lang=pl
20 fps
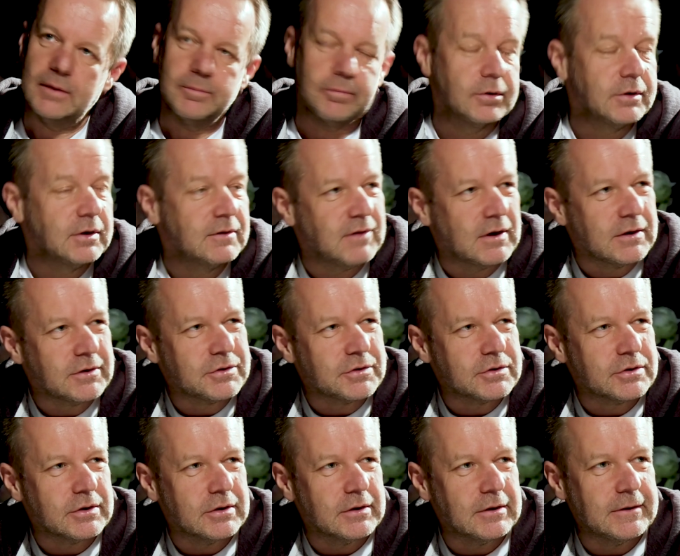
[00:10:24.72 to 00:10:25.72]

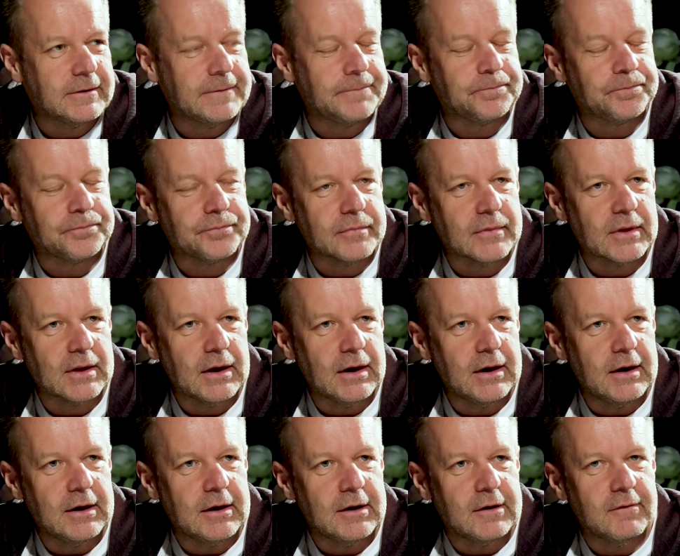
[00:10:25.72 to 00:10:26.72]
ponieważ
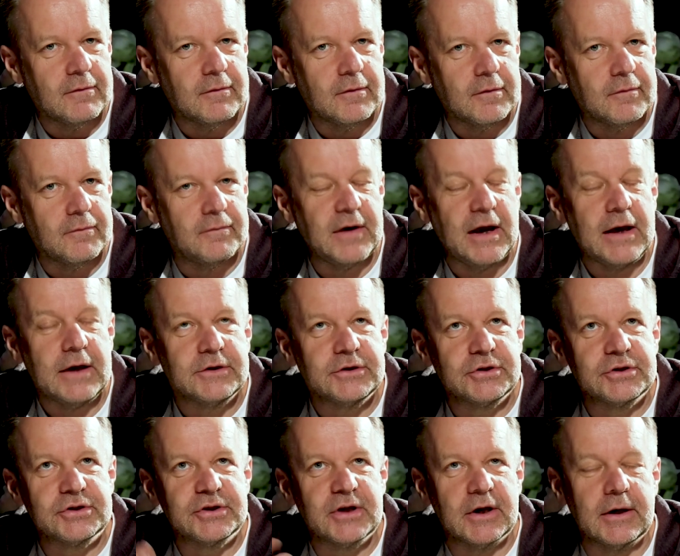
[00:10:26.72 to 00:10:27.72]

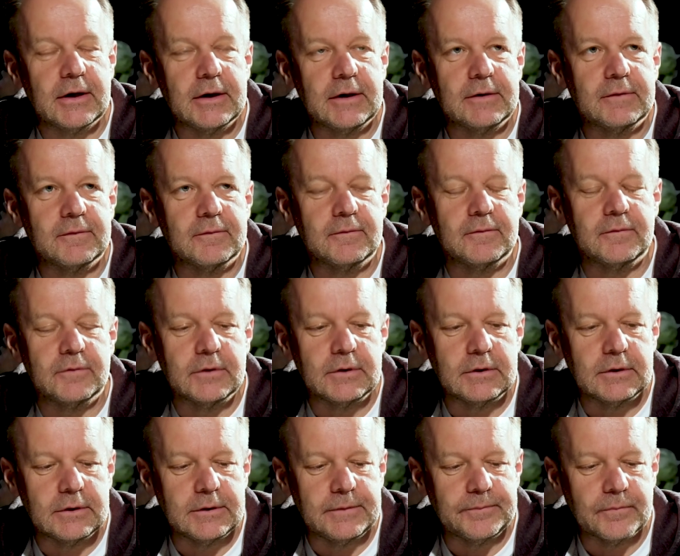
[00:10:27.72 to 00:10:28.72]
wejście w,
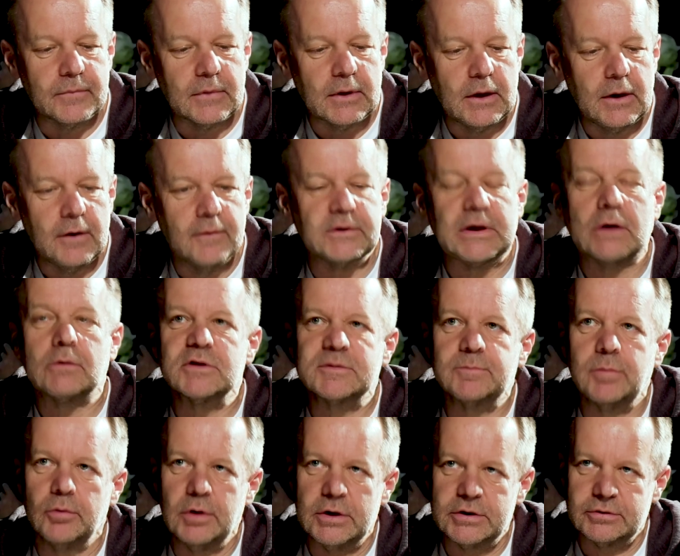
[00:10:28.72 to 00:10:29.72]
w taką
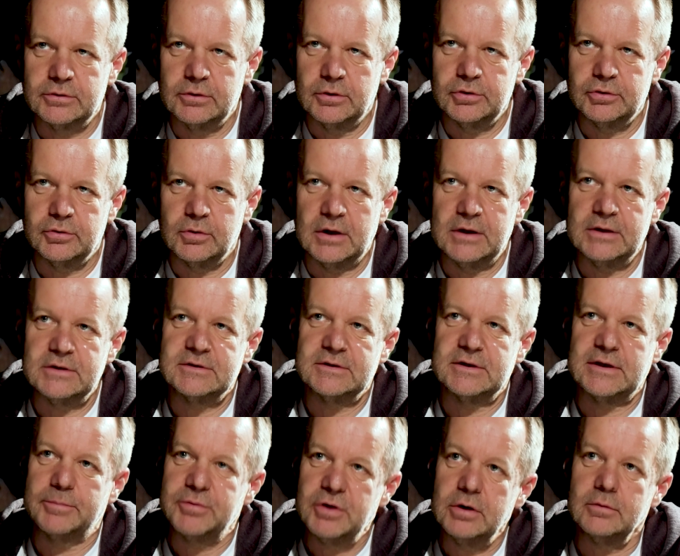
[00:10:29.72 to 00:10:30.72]
społeczność, która jest
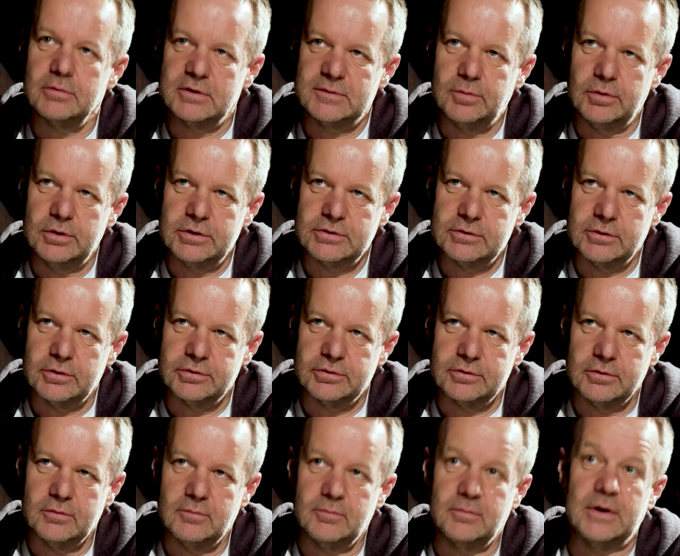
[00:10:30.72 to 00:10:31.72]
zamkniętą
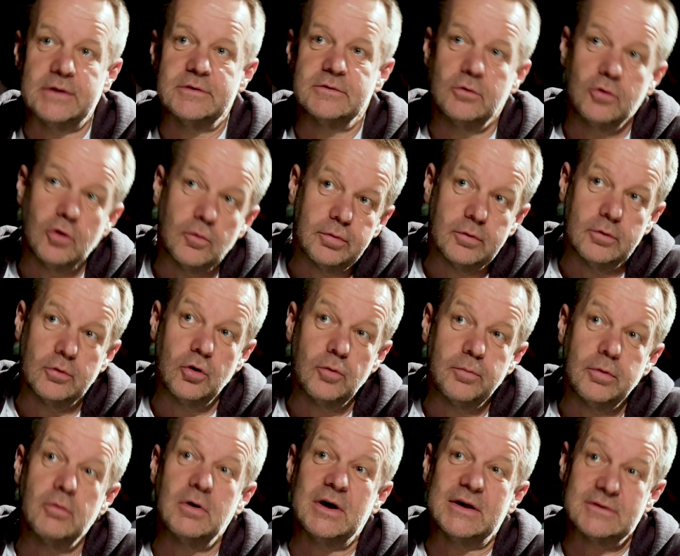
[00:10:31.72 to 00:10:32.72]
społecznością, bardzo grupą,
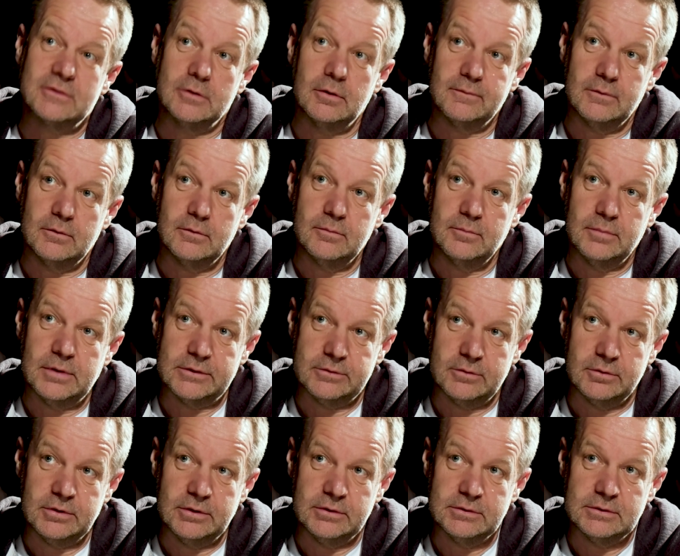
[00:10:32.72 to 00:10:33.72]
grupą kastową
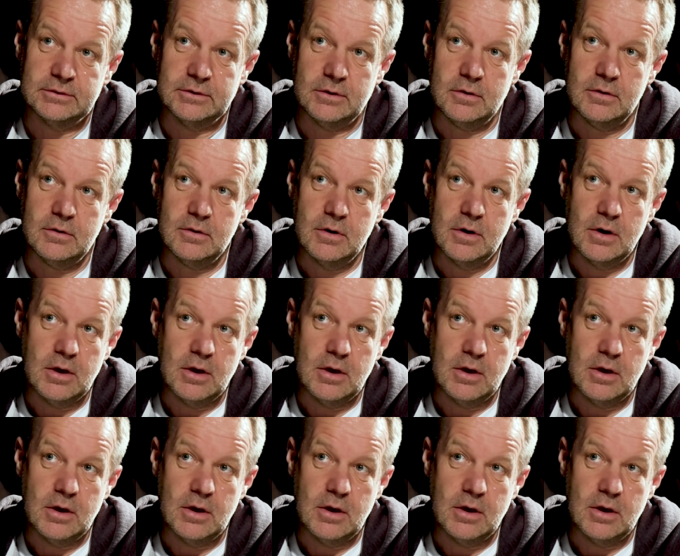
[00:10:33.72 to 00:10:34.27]
bardzo często,